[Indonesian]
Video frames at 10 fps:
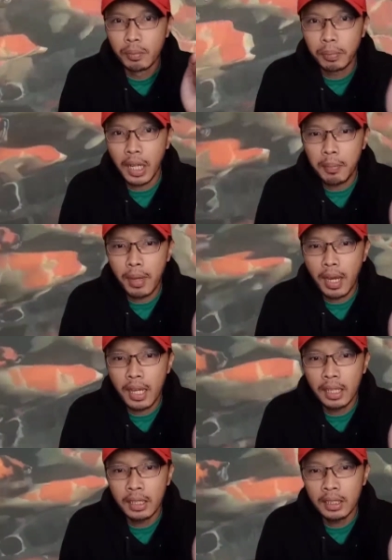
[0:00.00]

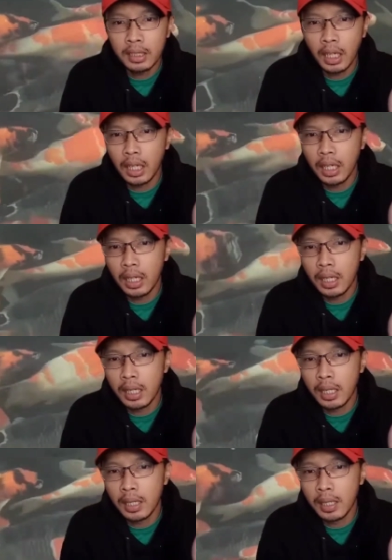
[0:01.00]
penambahan
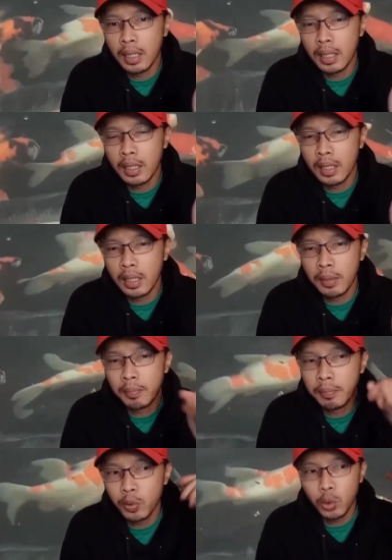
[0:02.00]
uh,
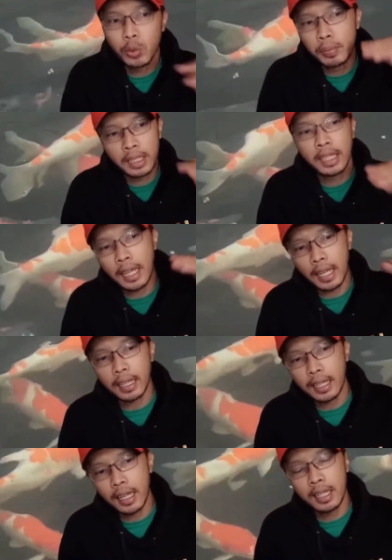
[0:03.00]
untuk
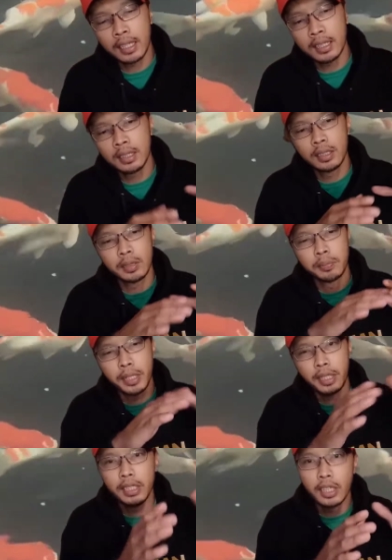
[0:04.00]
meningkatkan
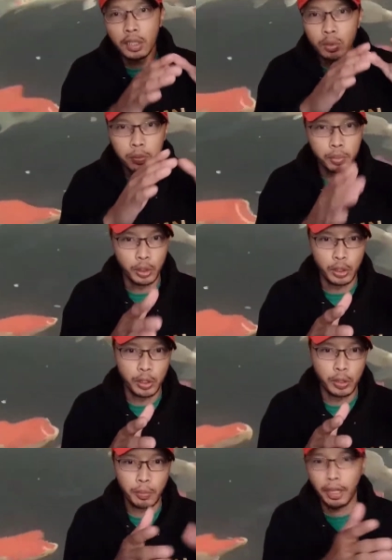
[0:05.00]
beningnya itu
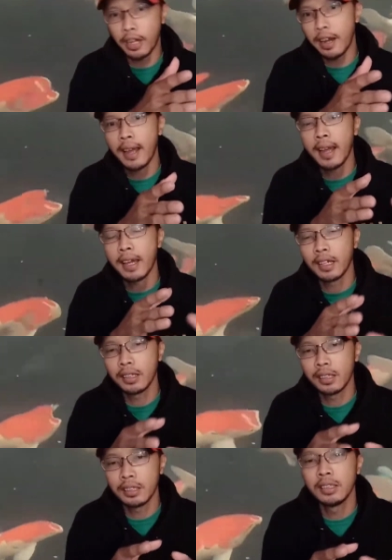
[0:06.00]
lebih merah
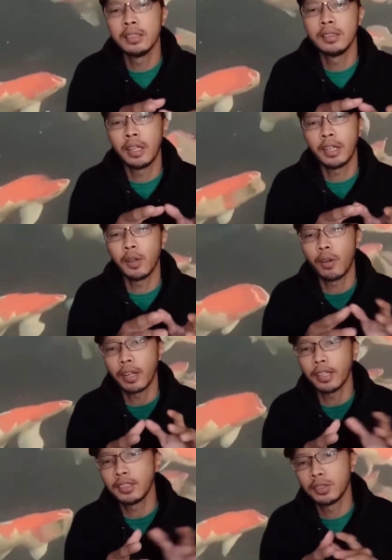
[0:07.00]
dari
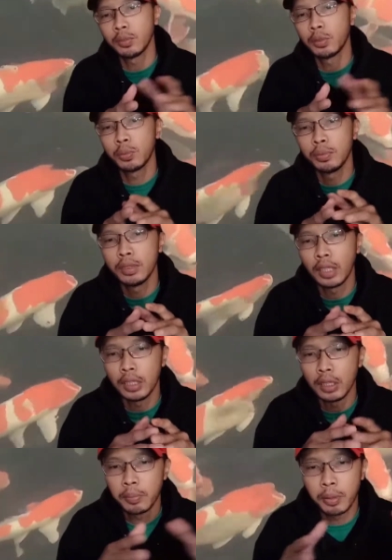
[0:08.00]
orange untuk
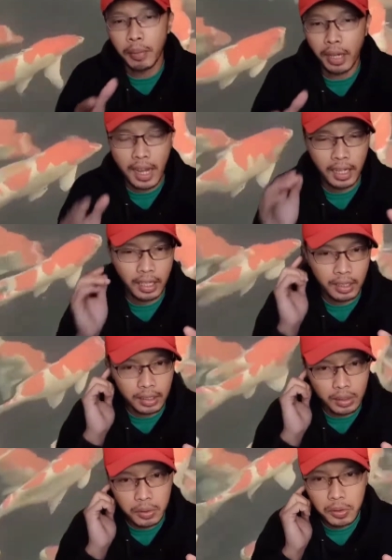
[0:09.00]
jadi lebih merah
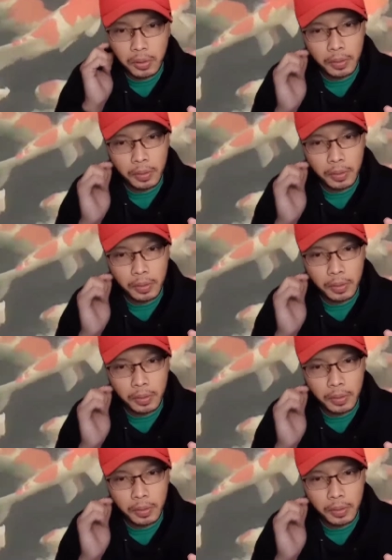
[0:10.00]
itu